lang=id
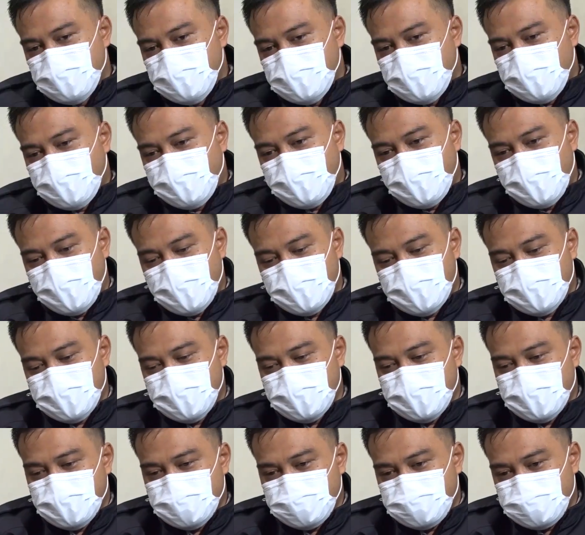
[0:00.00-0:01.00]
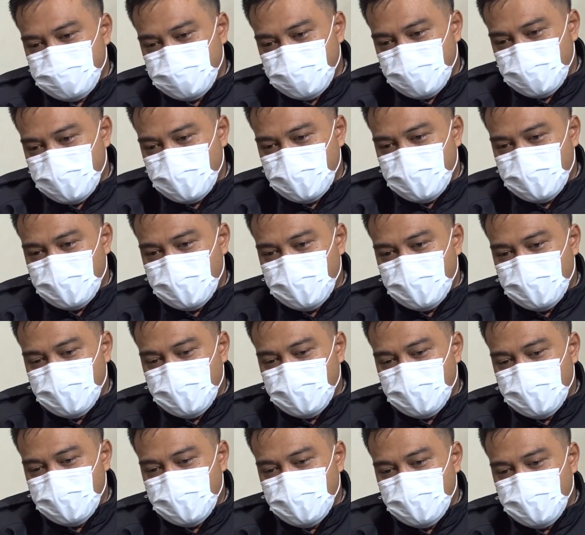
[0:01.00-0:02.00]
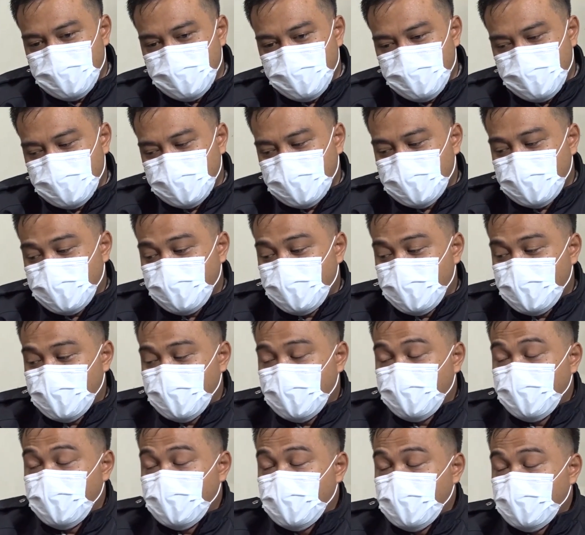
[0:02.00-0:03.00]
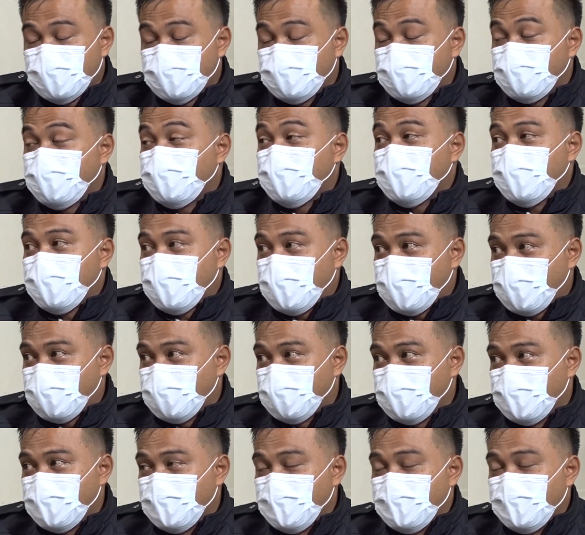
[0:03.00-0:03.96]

di TPS bisa sampai 800 pemilih.